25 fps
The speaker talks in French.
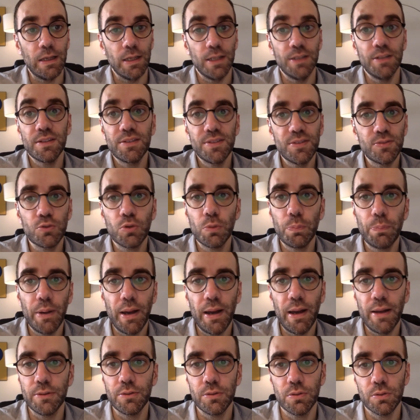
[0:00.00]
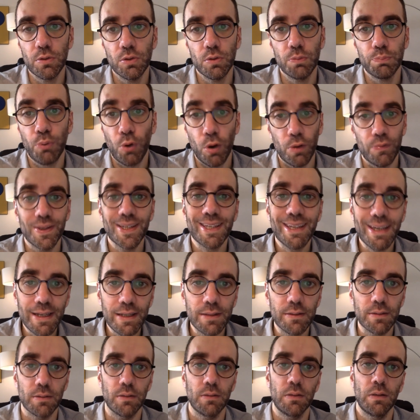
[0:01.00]
Il n'existe pas de preuve
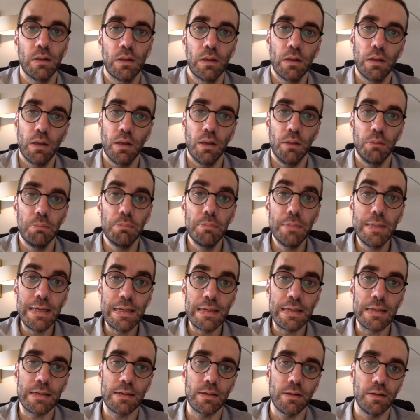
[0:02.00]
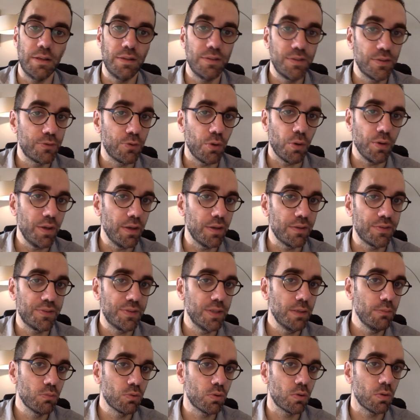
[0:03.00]
écrite, mais euh, les historiens
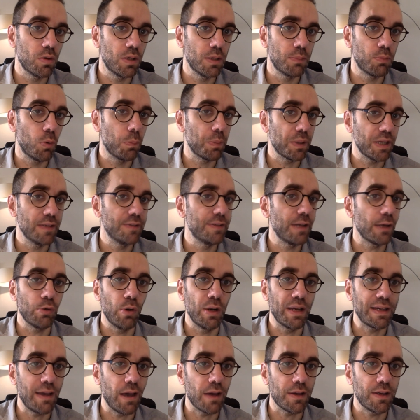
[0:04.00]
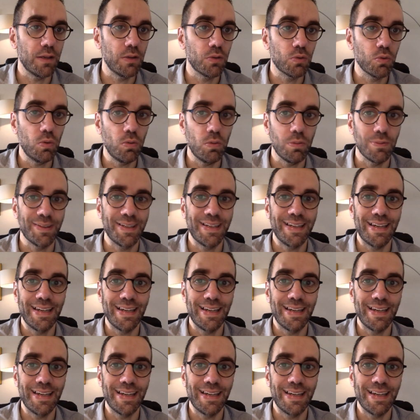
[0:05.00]
estiment que les propriétaires de la cargaison,